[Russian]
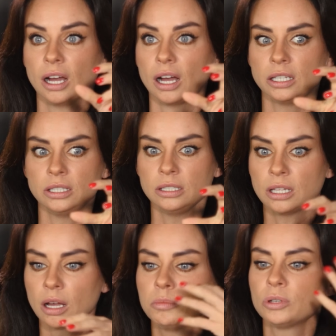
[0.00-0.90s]
они
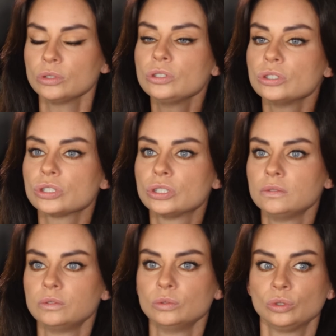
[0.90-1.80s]
наоборот
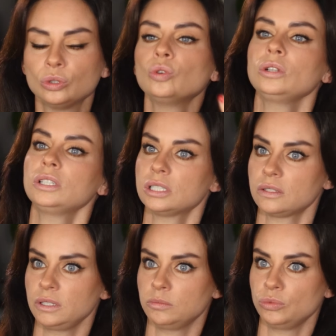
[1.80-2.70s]
живут только
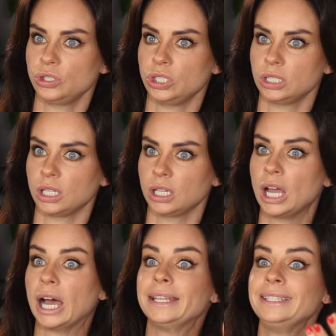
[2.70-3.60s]
своим мужчиной.
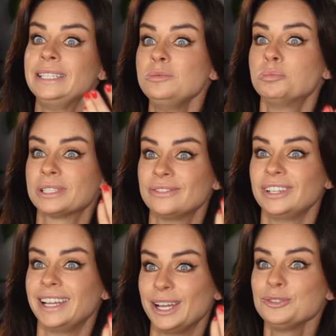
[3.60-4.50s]
Они не
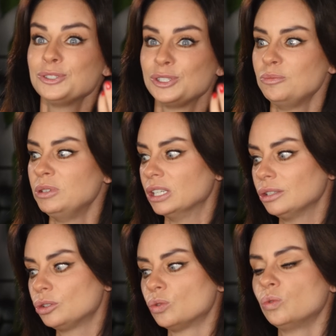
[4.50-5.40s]
позволяют себе
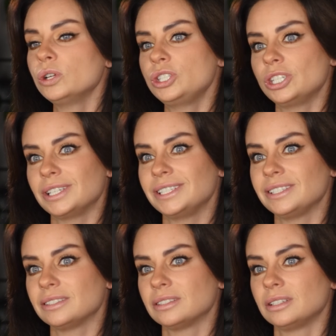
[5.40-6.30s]
другой
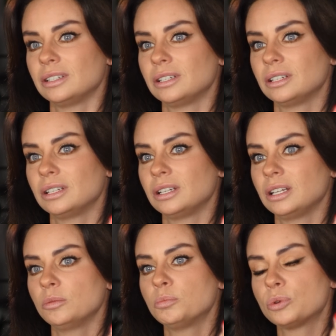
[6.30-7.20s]
части.
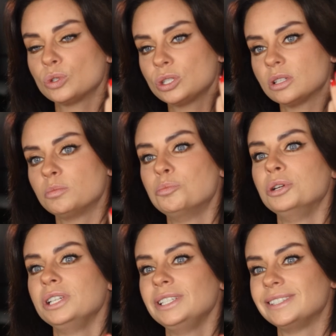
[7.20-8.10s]
Просто
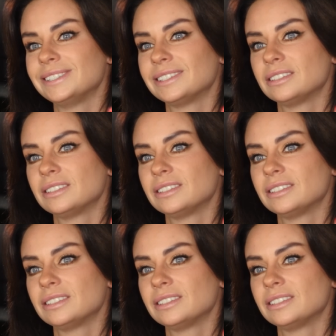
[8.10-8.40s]
быть,